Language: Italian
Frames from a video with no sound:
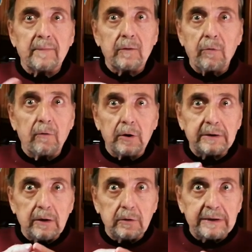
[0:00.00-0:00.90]
due
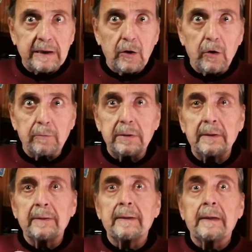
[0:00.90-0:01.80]
volte Golden Globe,
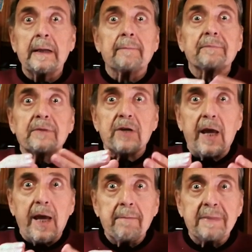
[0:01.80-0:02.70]

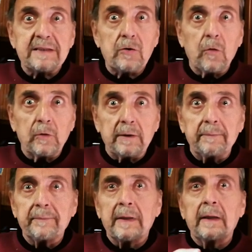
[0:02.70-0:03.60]
c'è Emma Stone,
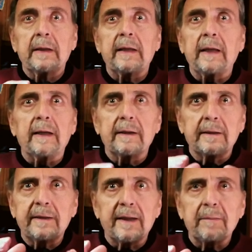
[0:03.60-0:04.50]
che
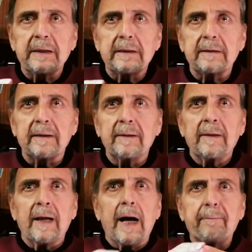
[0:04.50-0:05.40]
eh, chiaramente
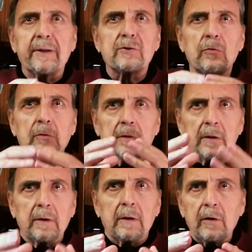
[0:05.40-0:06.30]
ha preso
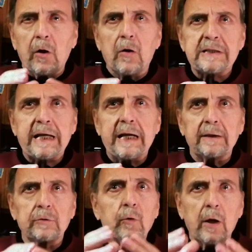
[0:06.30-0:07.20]

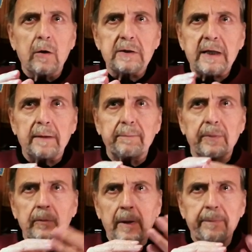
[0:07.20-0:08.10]
Oscar, due Oscar,
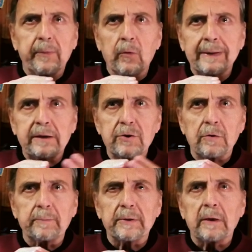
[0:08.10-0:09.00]
una come attrice
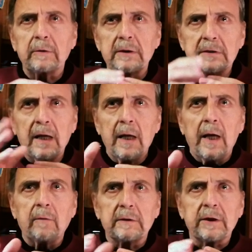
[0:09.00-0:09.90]
non protagonista
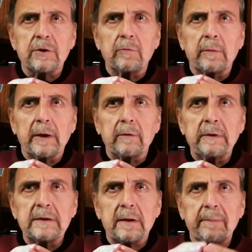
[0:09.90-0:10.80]
e un'attrice come
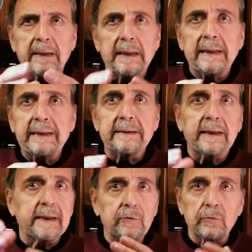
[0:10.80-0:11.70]
protagonista per La
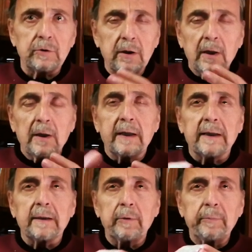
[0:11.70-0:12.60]
Land che tutti il
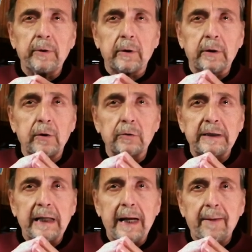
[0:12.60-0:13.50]
grande pubblico
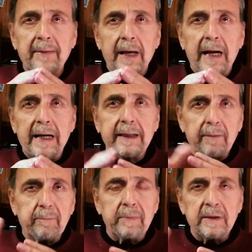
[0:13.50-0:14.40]
ricorderà
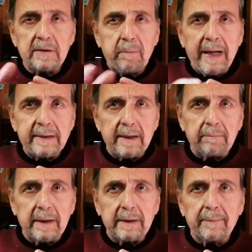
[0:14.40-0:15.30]
anche in
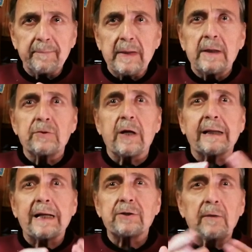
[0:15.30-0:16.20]
Spider-Man. C'è
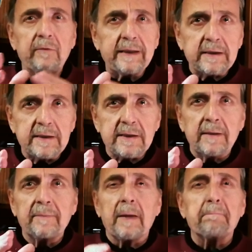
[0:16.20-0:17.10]
Rachel
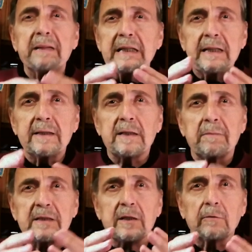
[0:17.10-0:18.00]
Weisz,
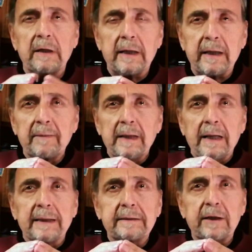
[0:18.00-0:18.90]
bellissima e straordinaria
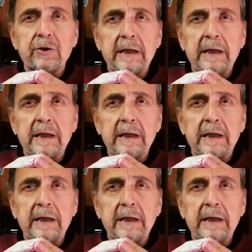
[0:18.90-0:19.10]
attrice